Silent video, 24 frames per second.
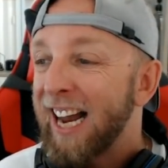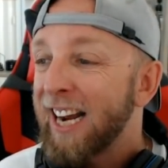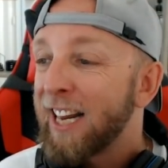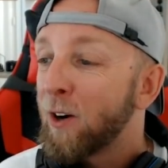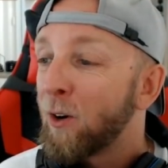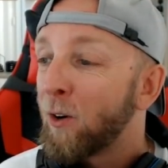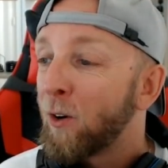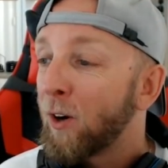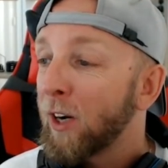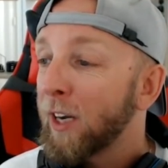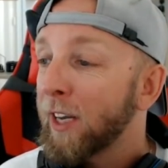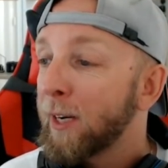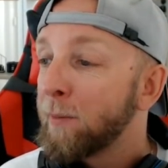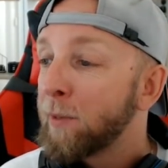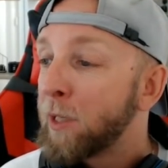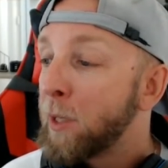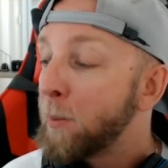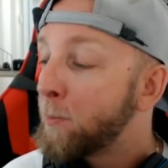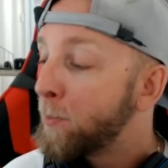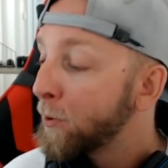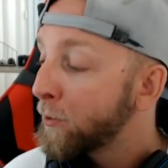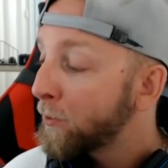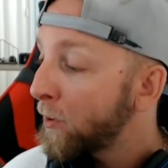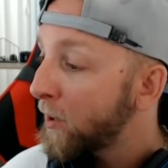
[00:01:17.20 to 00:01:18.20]
on regarde un petit
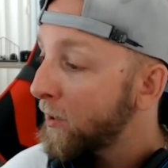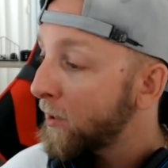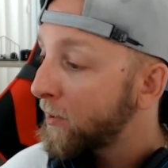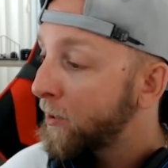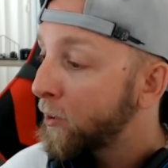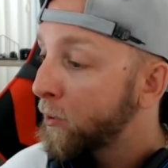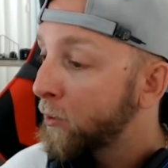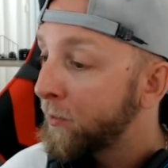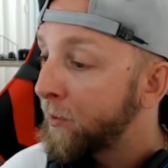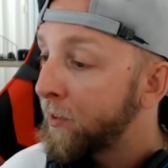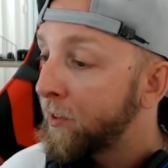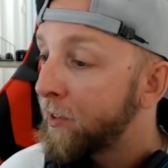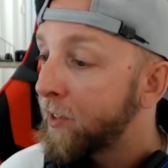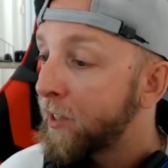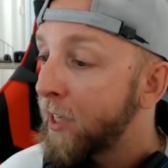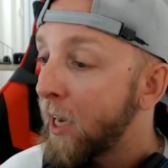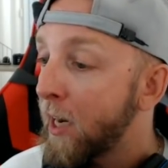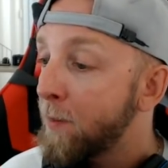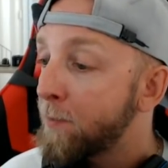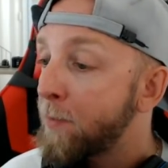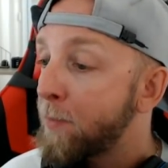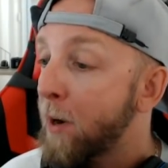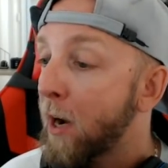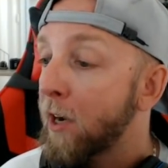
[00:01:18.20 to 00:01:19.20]
peu sur leur site
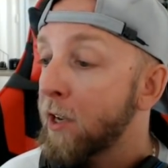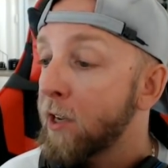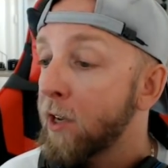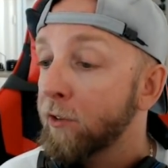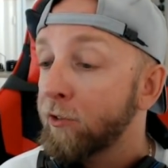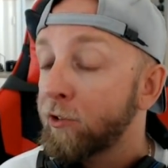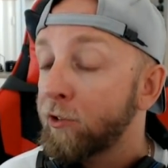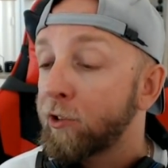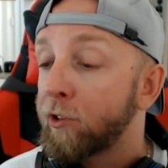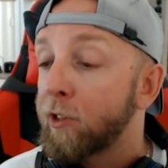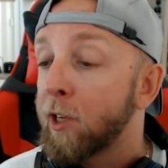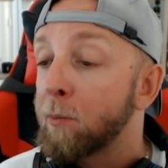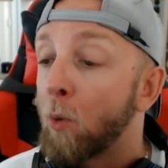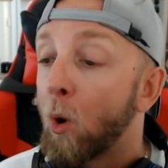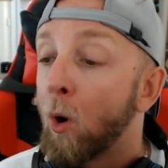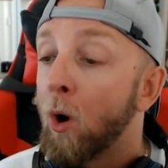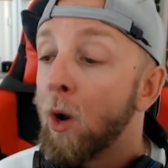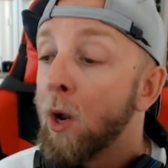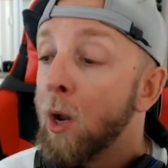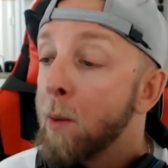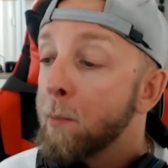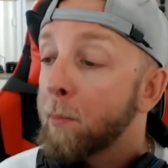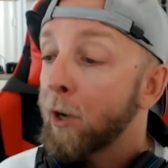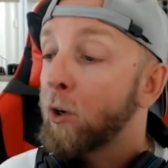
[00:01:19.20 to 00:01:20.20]
officiel, pas rien, si ce n'est que bon,
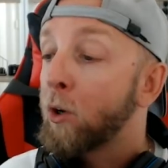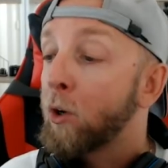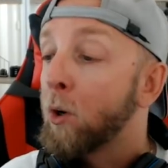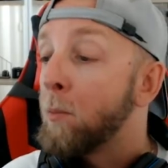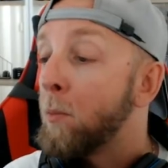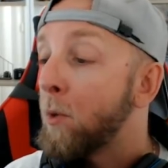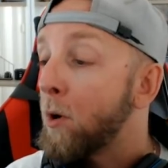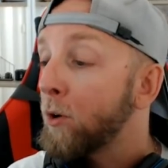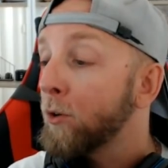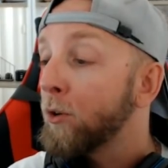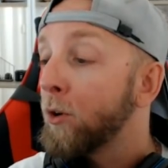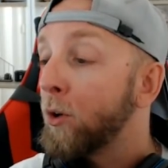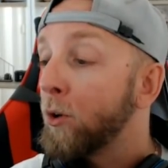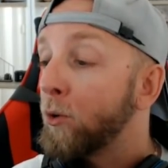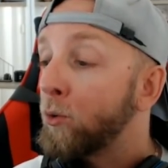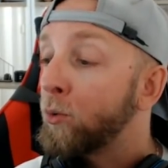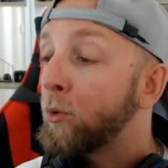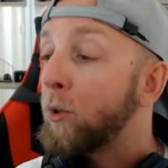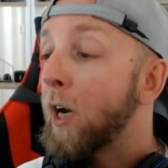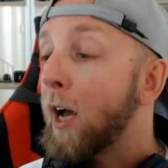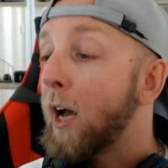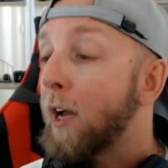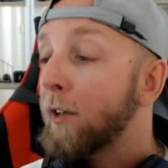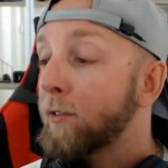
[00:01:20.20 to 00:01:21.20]
précommande, tout
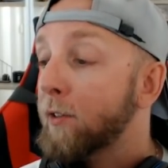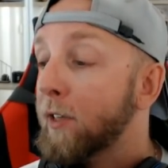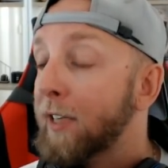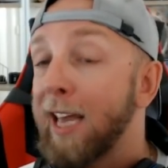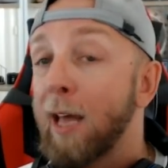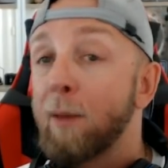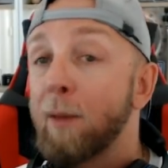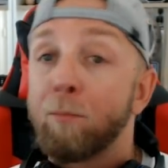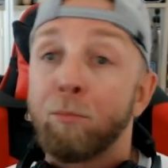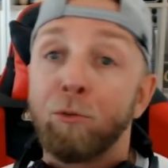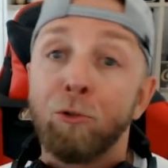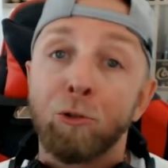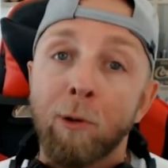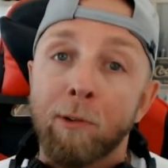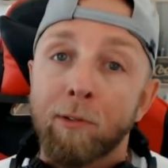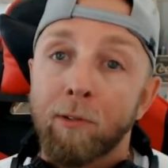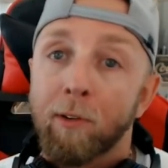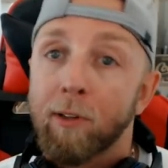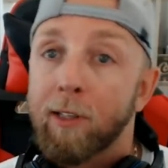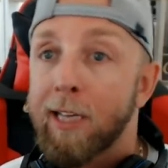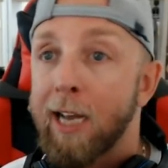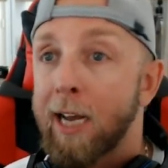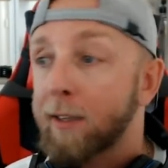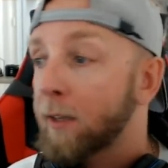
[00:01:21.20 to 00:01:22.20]
glace, 4 plus
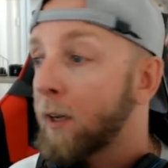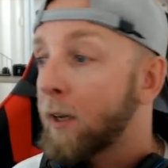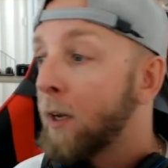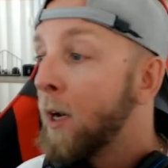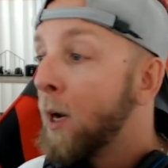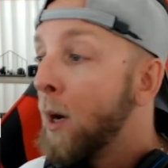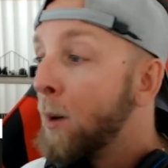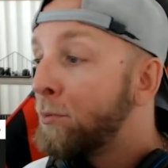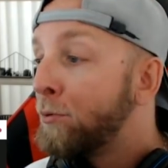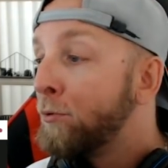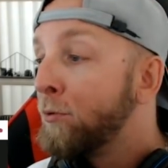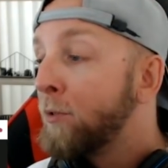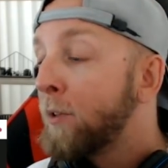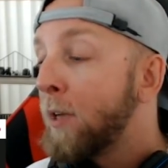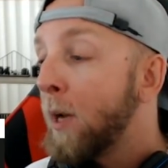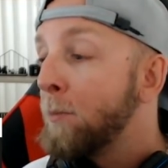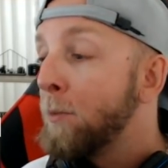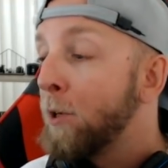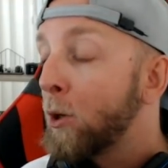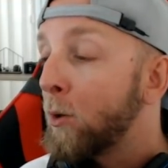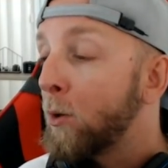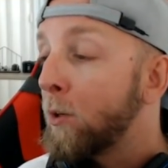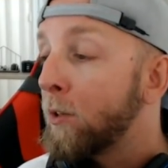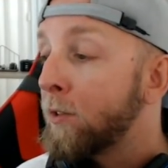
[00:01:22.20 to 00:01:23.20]
64, plus la
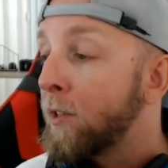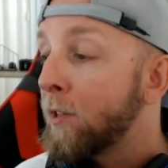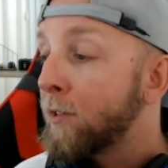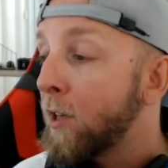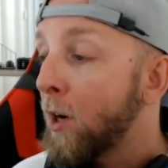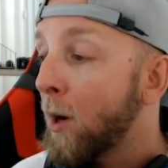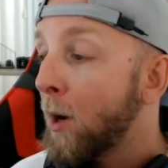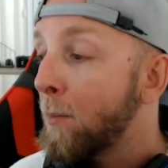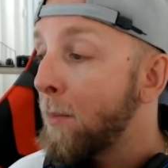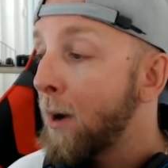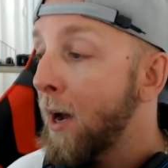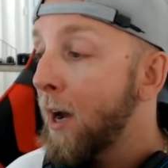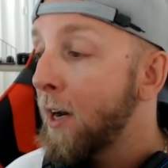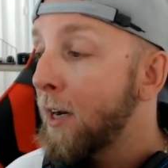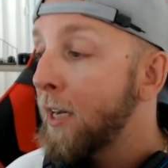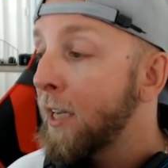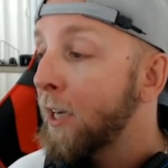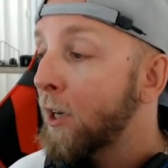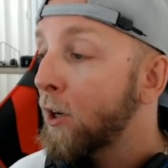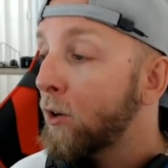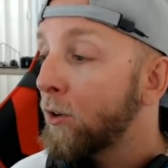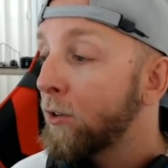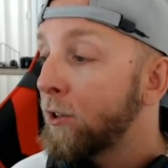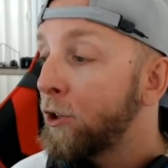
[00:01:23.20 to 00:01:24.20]
micro SD, c'est normal,
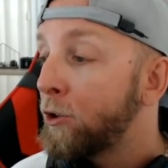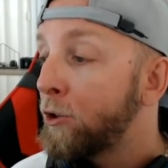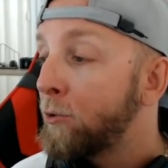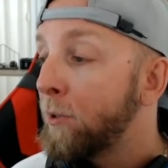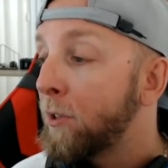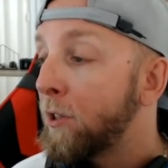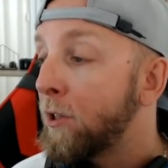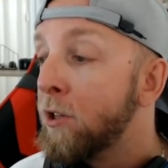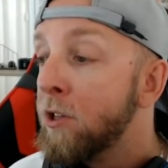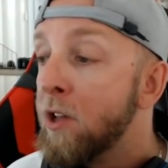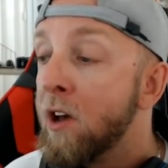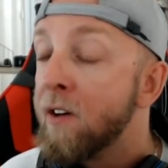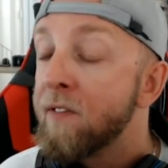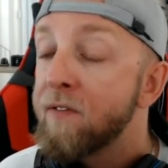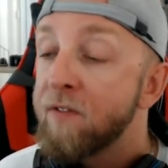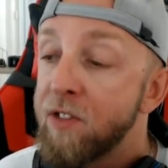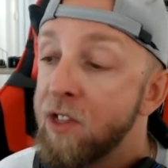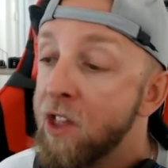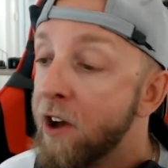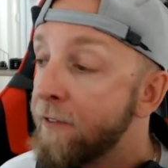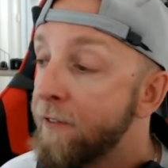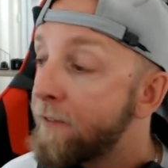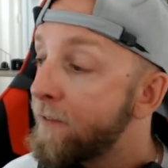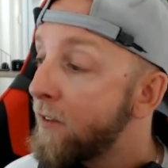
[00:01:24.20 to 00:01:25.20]
écran 18, 9,
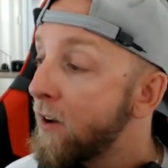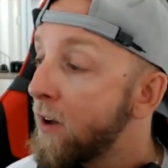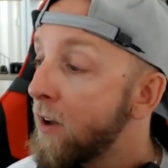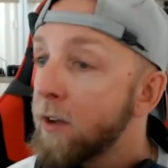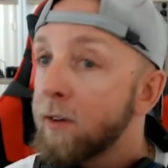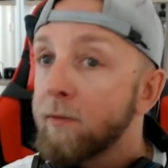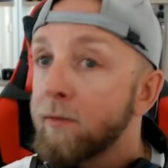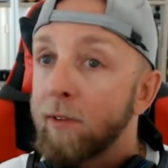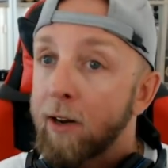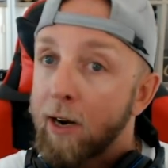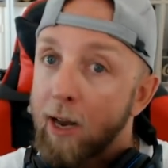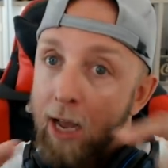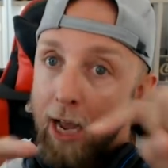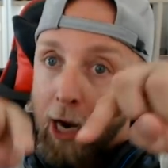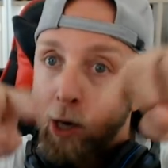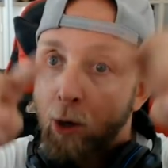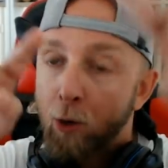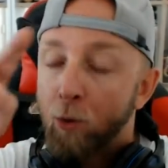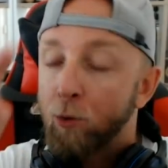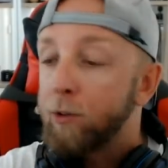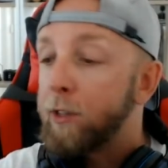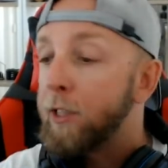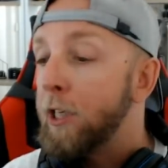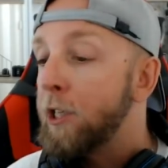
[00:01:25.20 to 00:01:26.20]
9, voilà, à
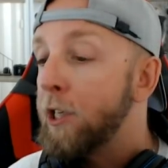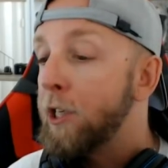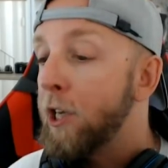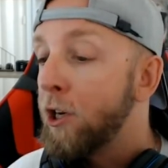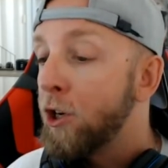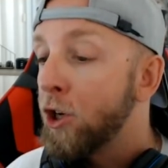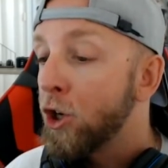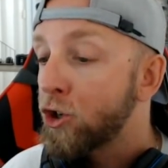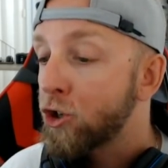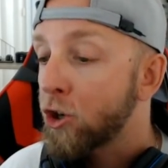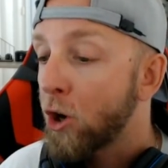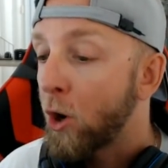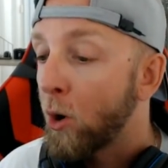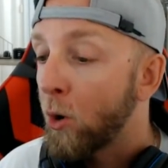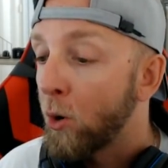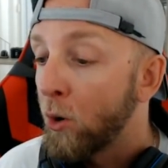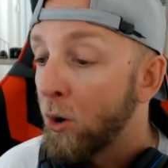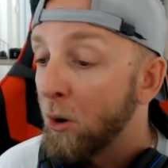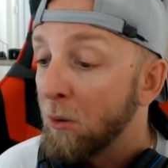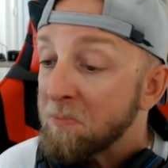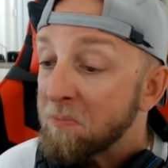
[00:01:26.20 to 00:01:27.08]
cause des, notes en haut.